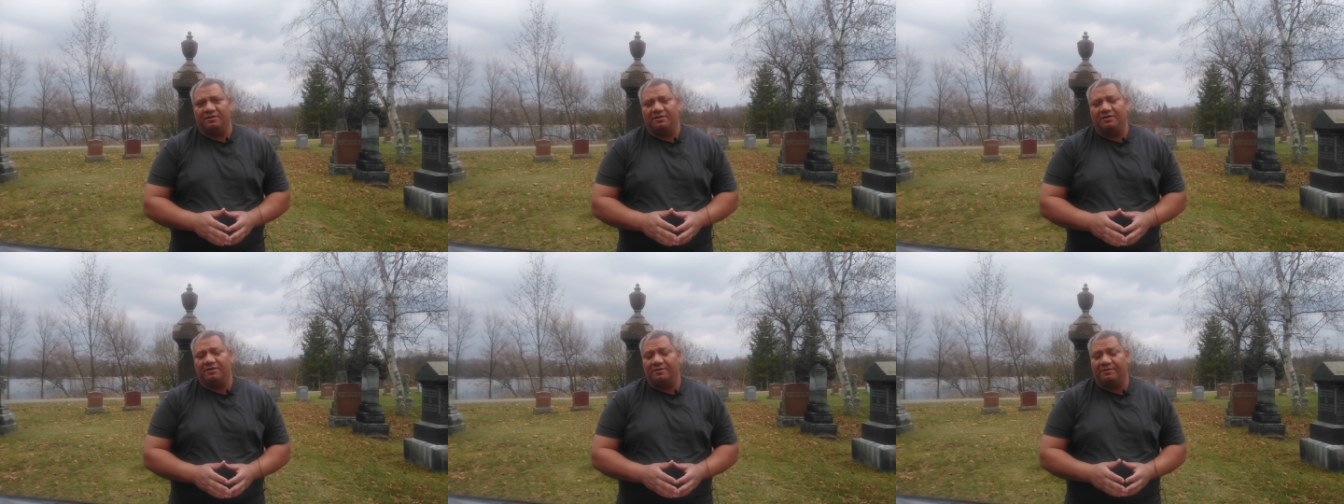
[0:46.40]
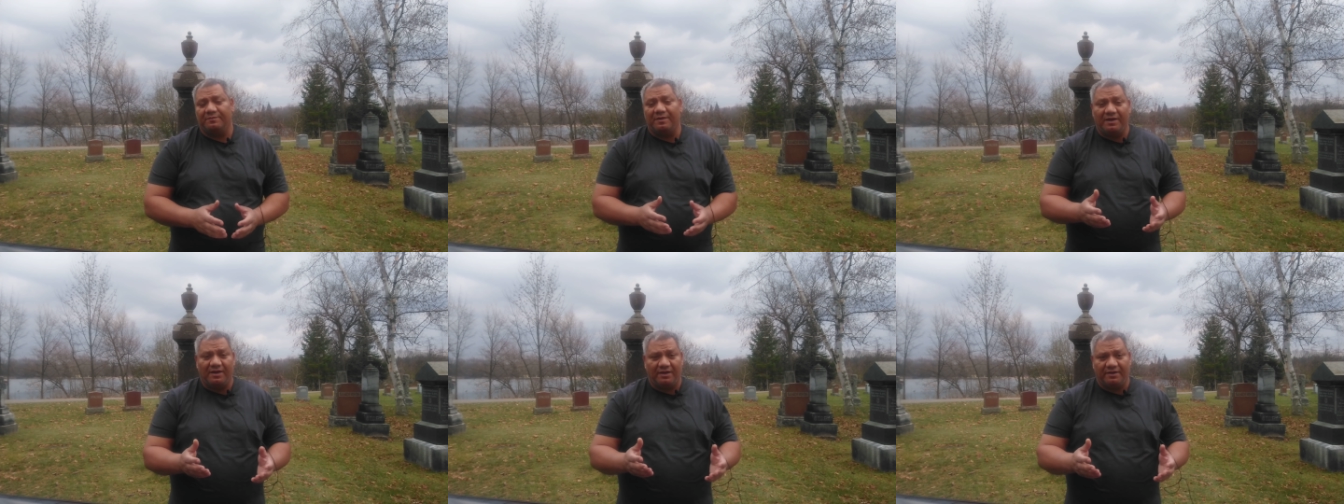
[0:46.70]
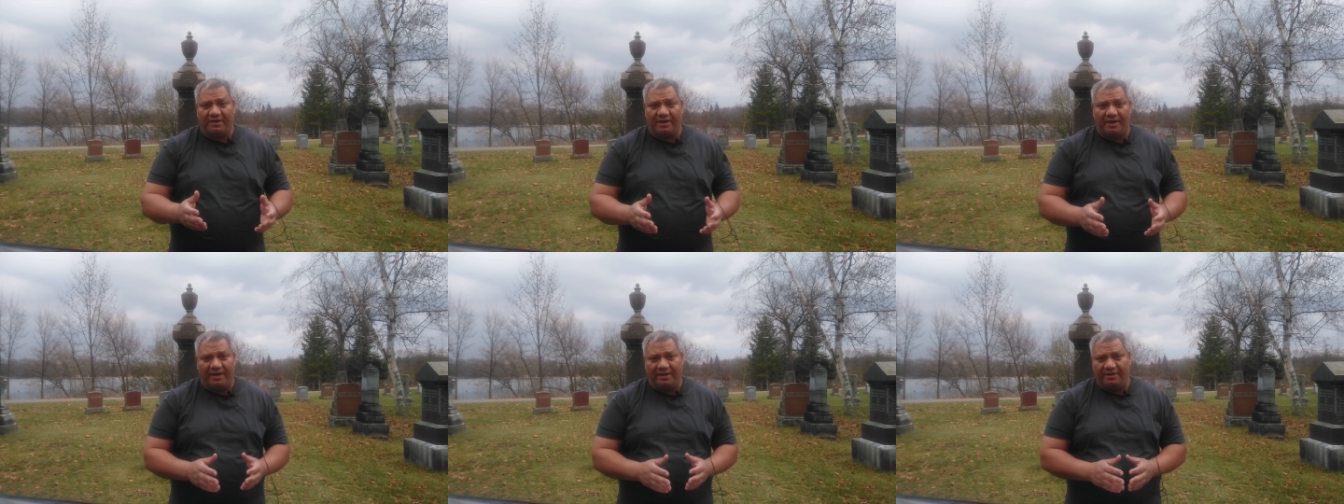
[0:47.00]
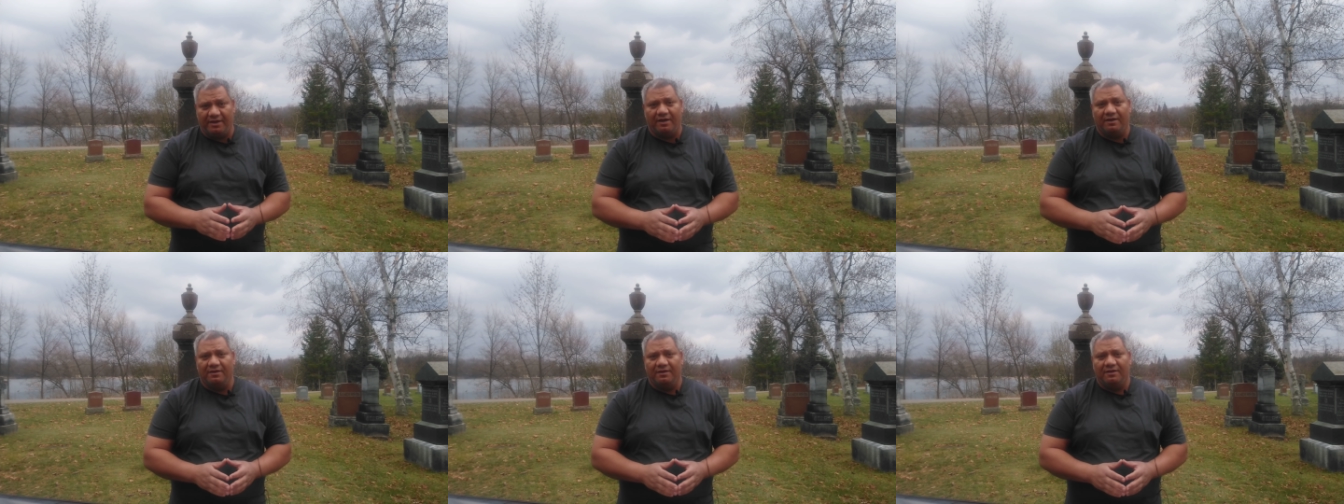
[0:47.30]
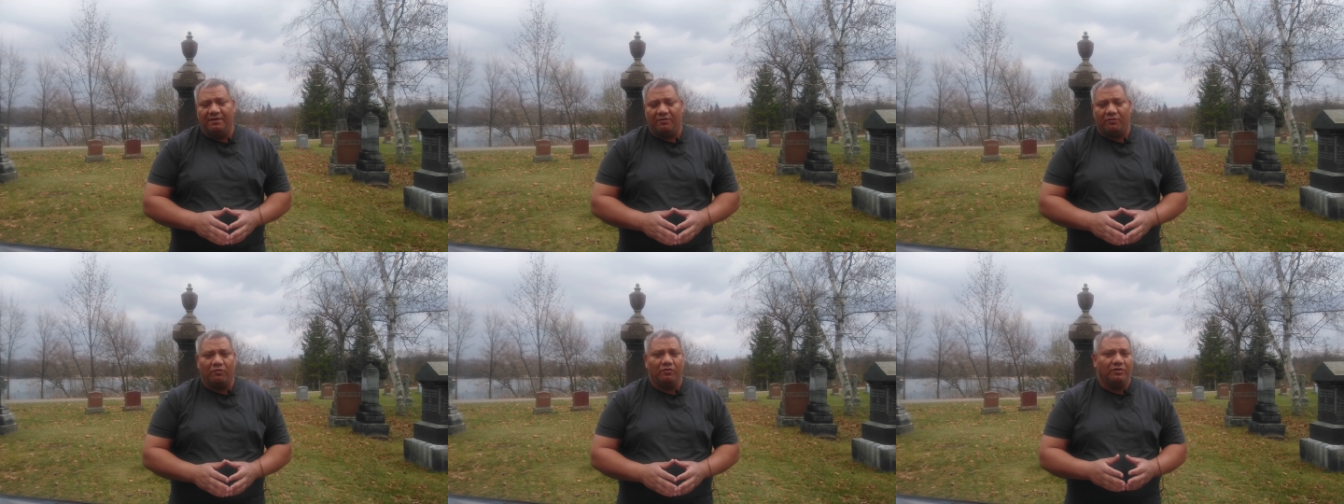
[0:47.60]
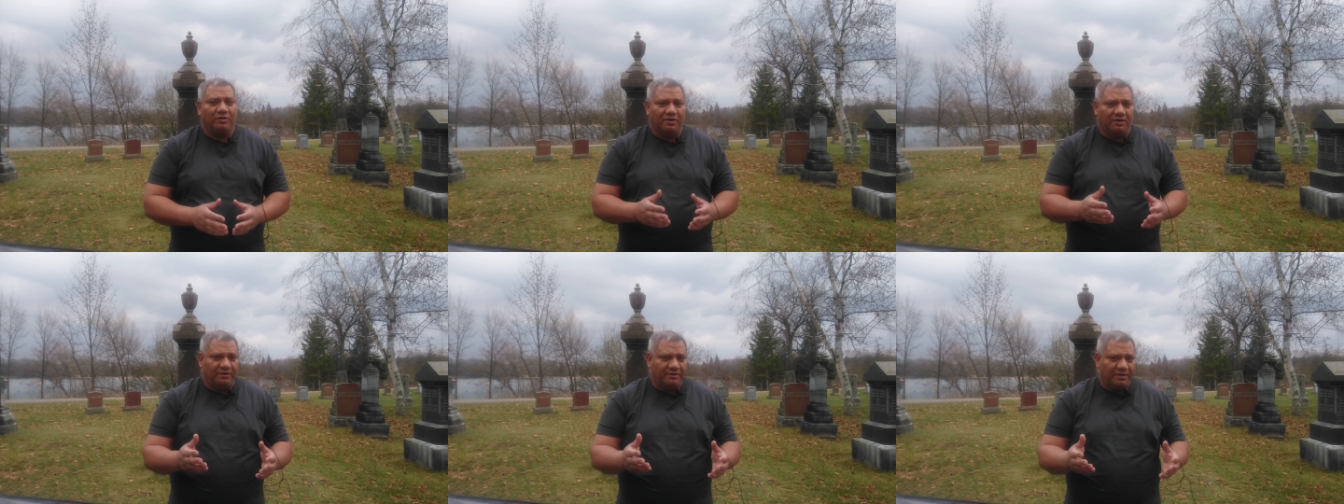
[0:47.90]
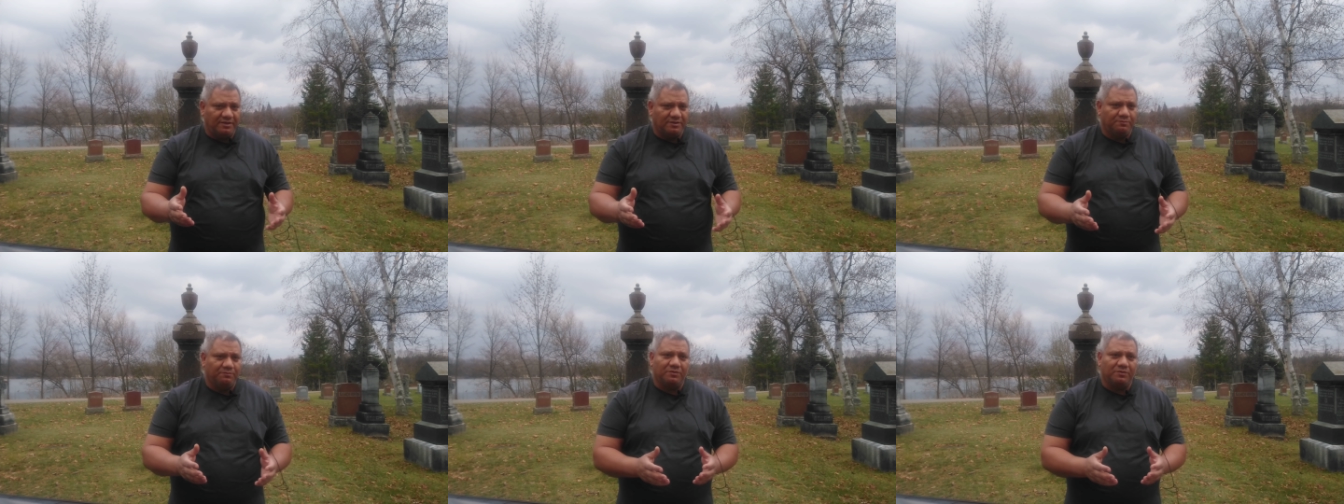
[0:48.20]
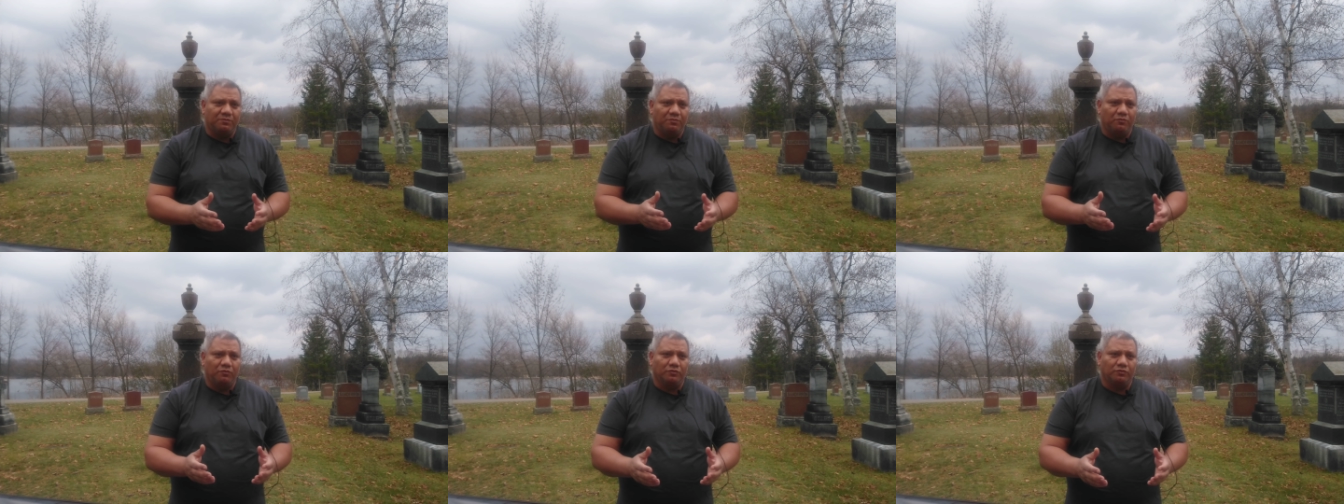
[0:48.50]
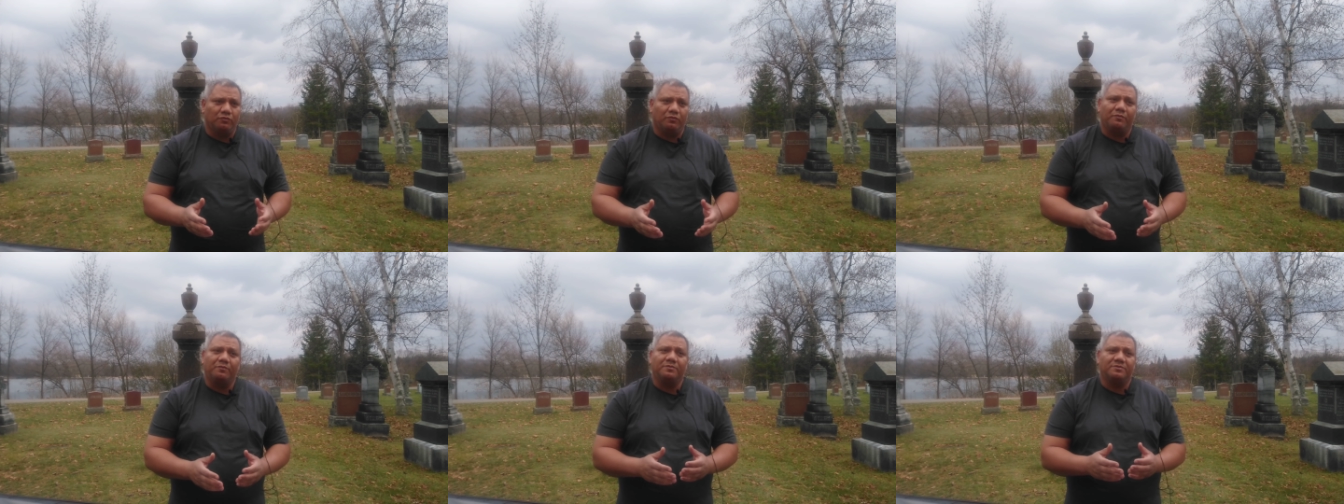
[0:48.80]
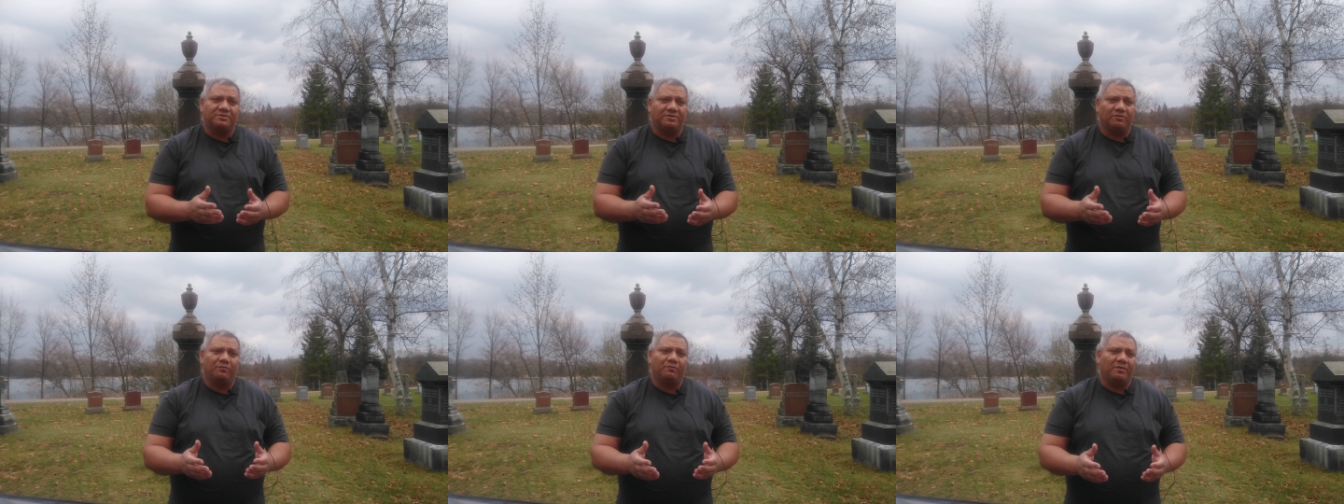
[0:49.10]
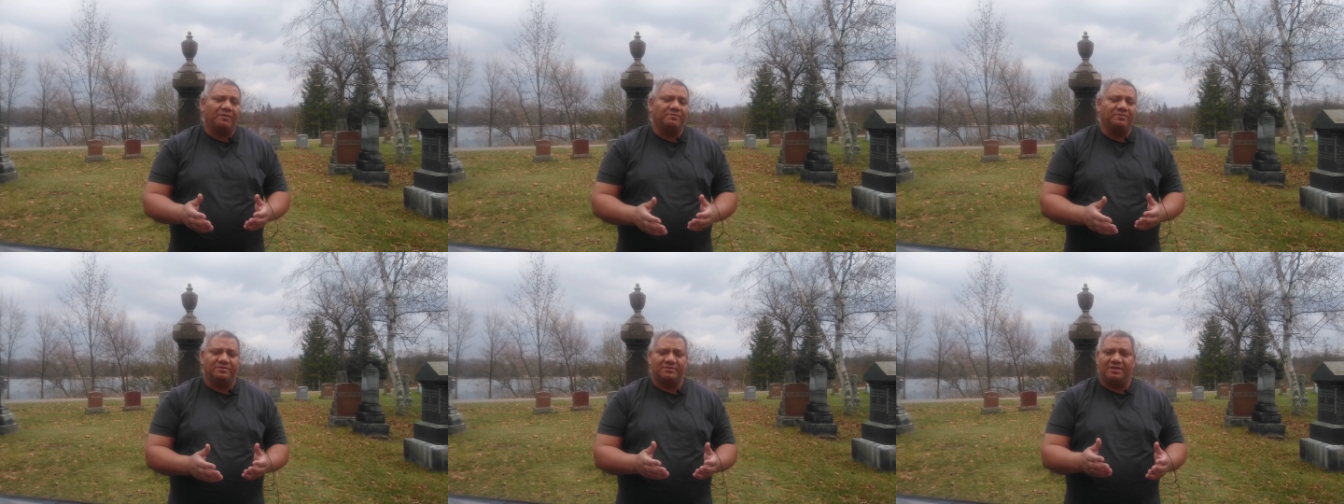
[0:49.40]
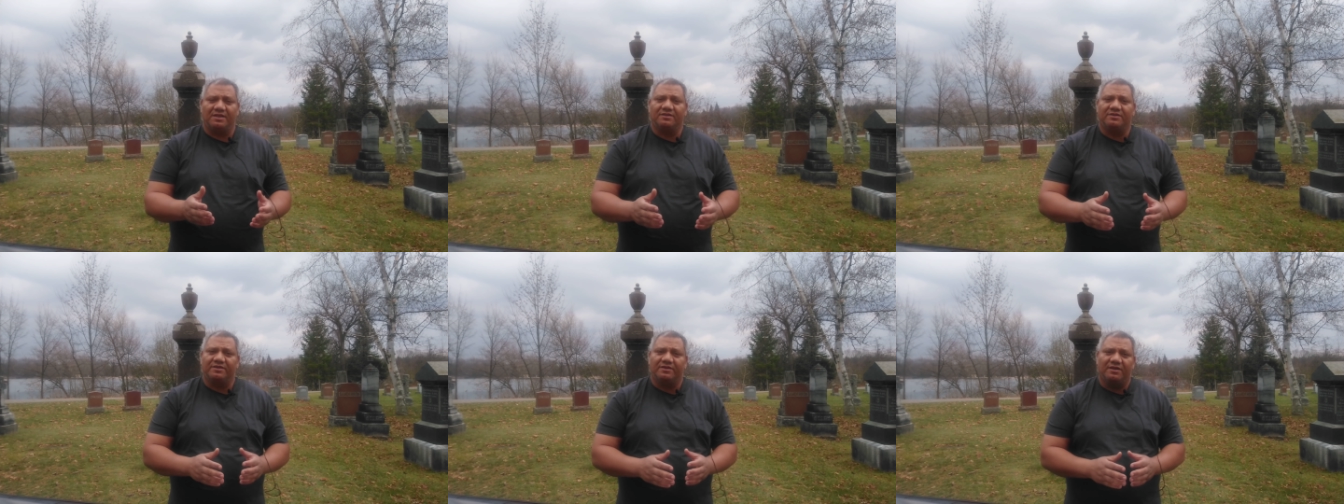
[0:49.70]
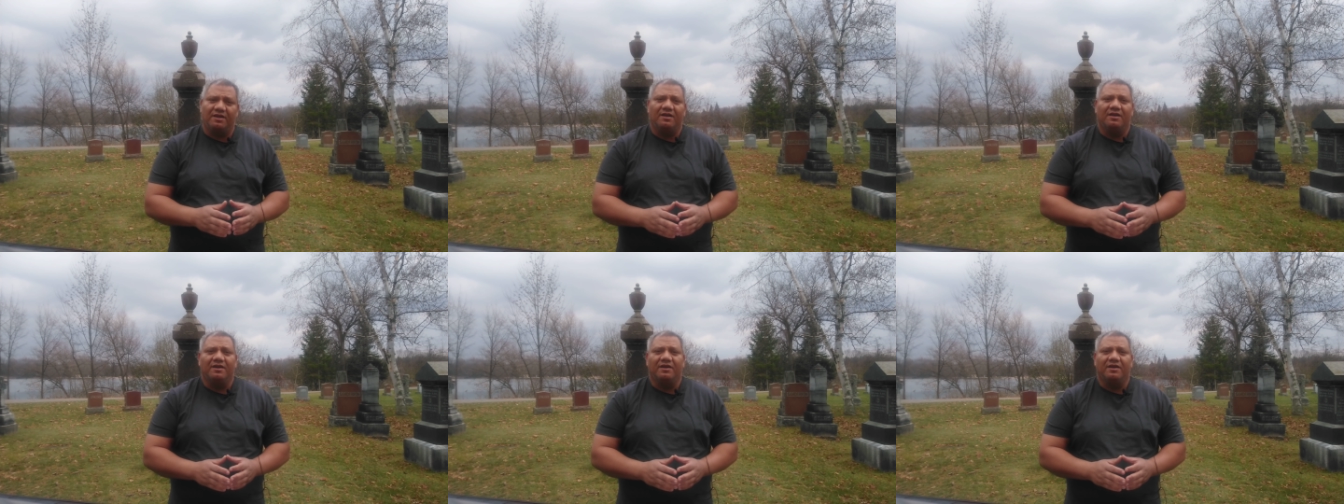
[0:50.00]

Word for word: لما لا نهاية كل الناس بتموت ومن ثم بنستنتج